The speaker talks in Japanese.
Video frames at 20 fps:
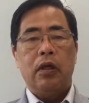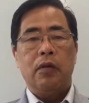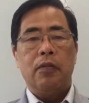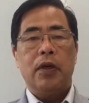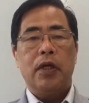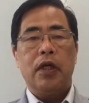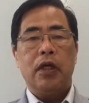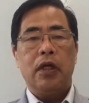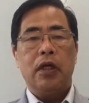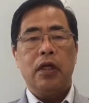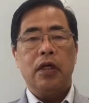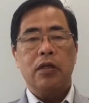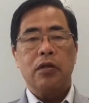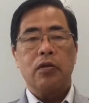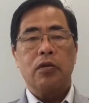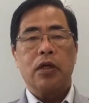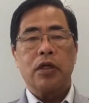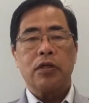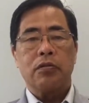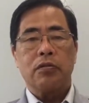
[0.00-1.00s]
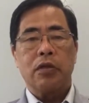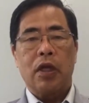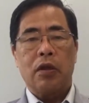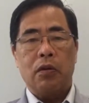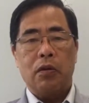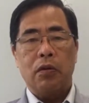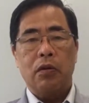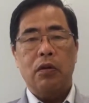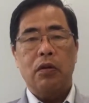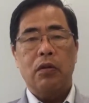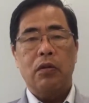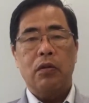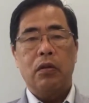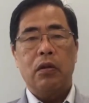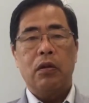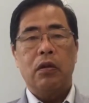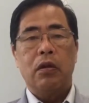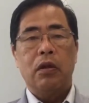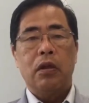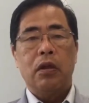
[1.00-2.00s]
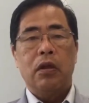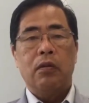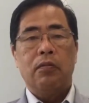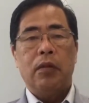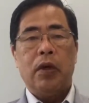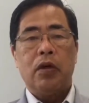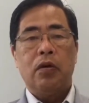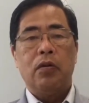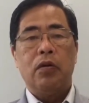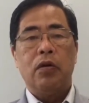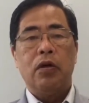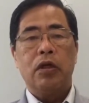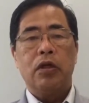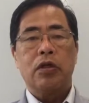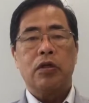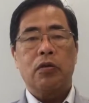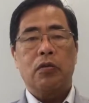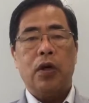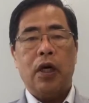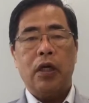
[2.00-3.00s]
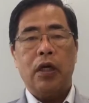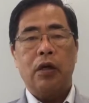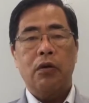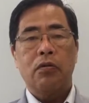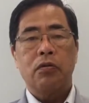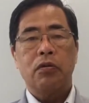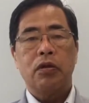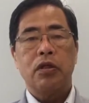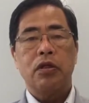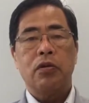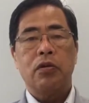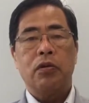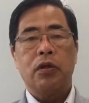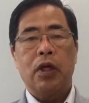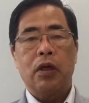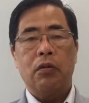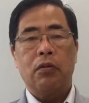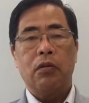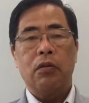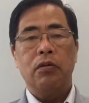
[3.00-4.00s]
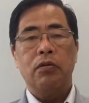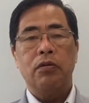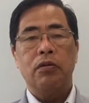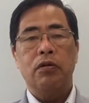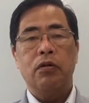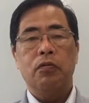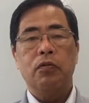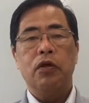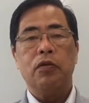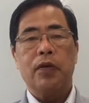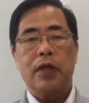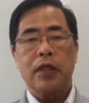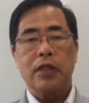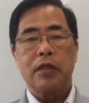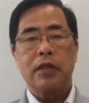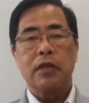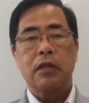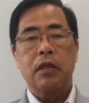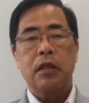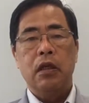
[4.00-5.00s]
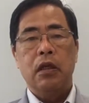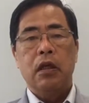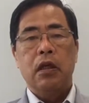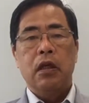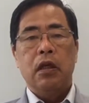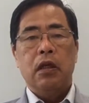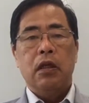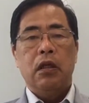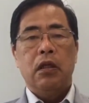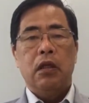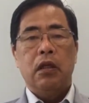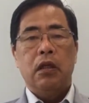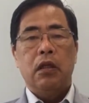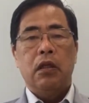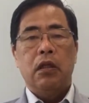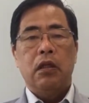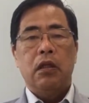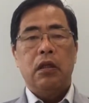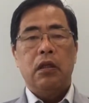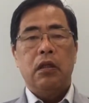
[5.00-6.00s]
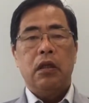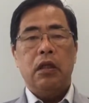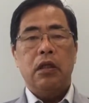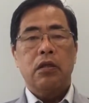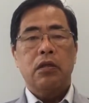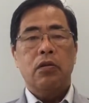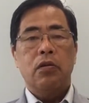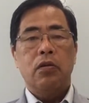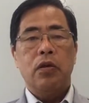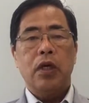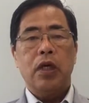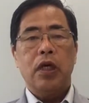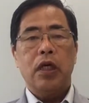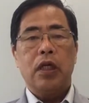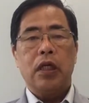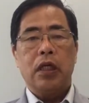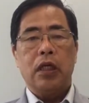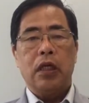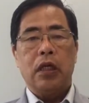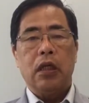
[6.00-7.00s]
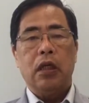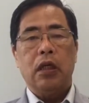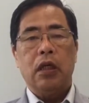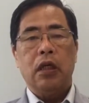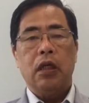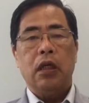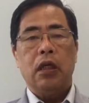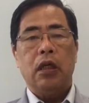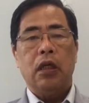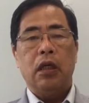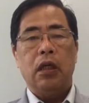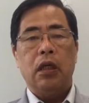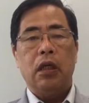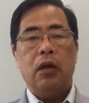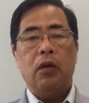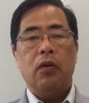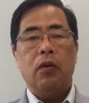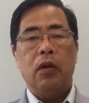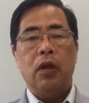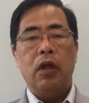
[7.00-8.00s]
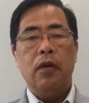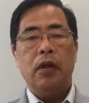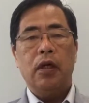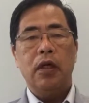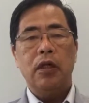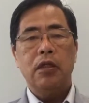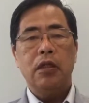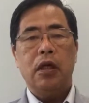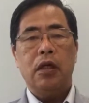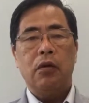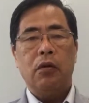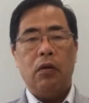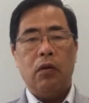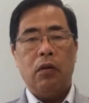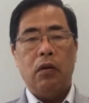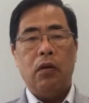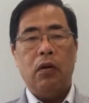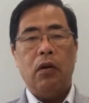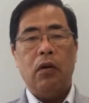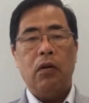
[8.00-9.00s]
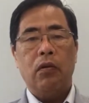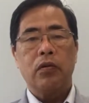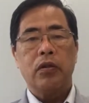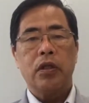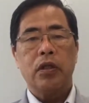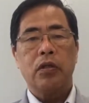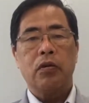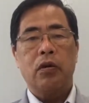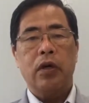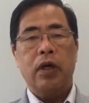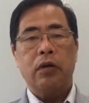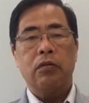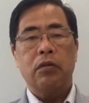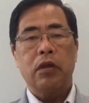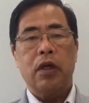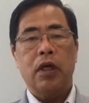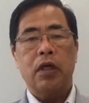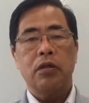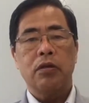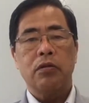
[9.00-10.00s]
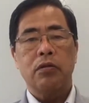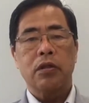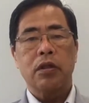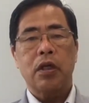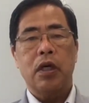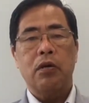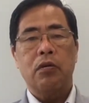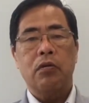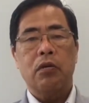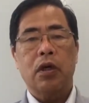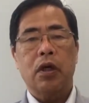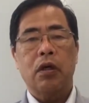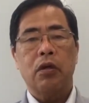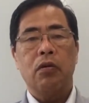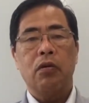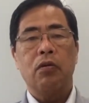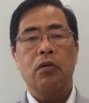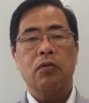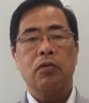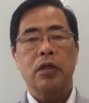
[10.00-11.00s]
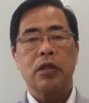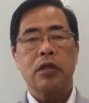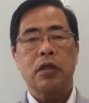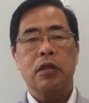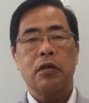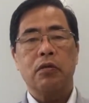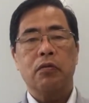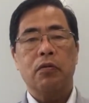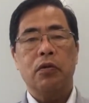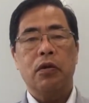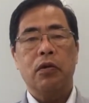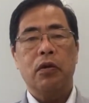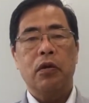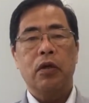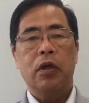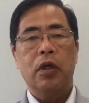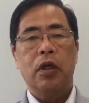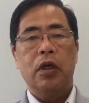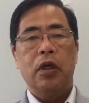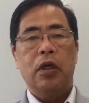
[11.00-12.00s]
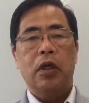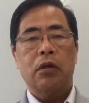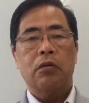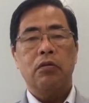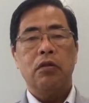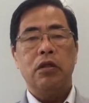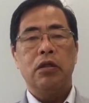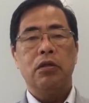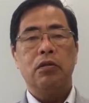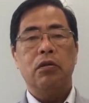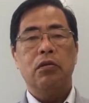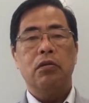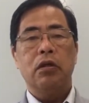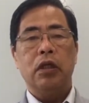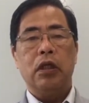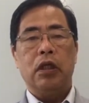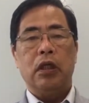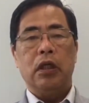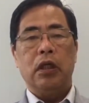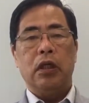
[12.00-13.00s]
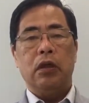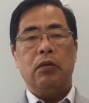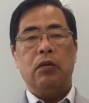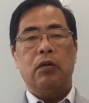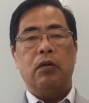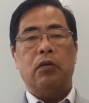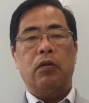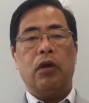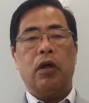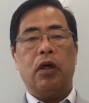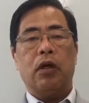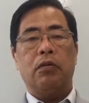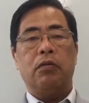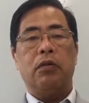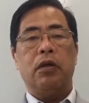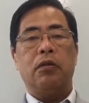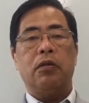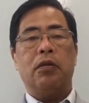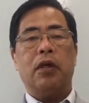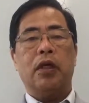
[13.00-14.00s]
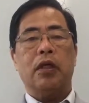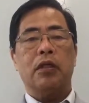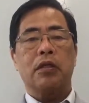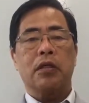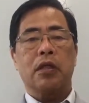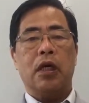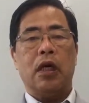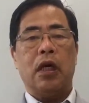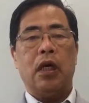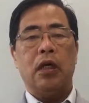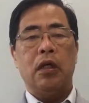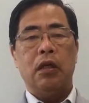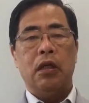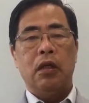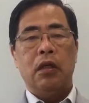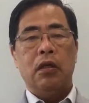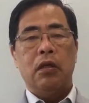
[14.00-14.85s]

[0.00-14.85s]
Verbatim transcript: にまで増加するだろうと。まあ、多い人は100億以上になるという人もいます。で、その中で、えー、これ現在の人口約73億から4億ですけれども、約20億人これから増えるわけですが、